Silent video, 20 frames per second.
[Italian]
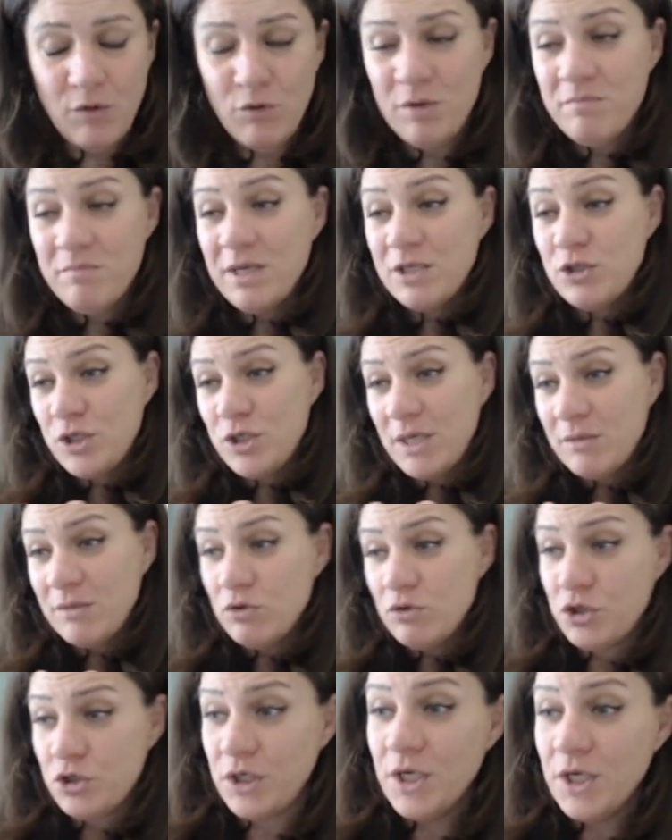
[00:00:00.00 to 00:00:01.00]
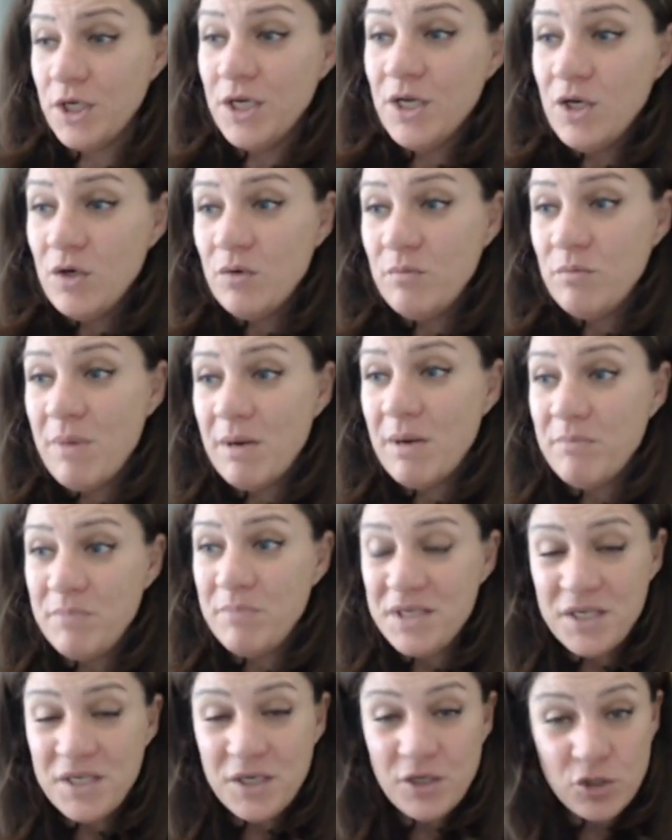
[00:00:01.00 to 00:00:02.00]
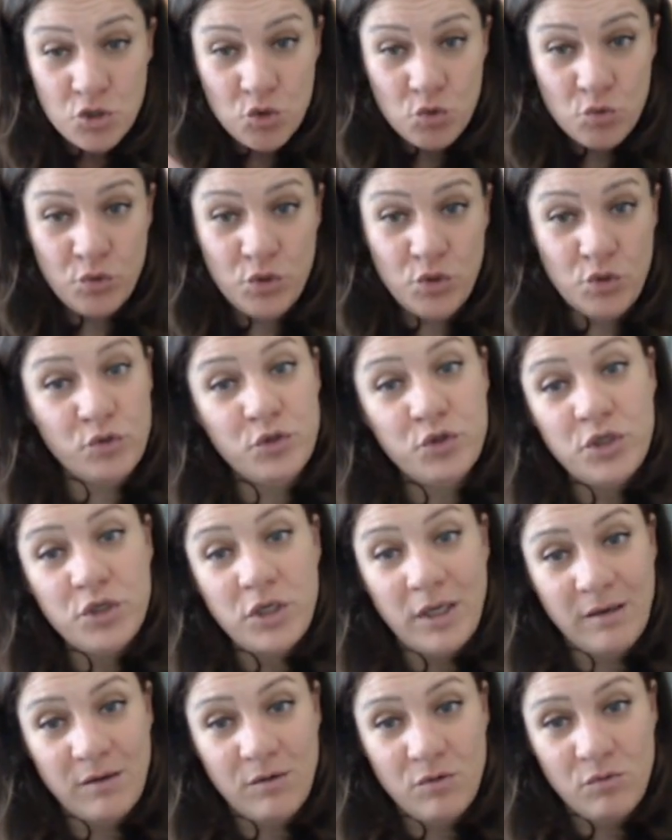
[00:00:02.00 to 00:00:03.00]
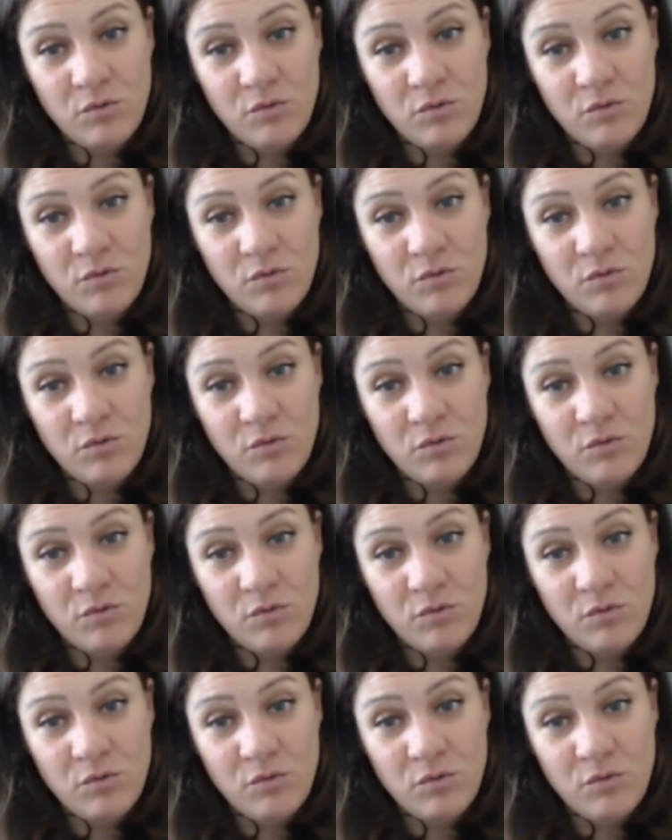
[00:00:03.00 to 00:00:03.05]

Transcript: Allora immaginiamoci bambini cresciuti così,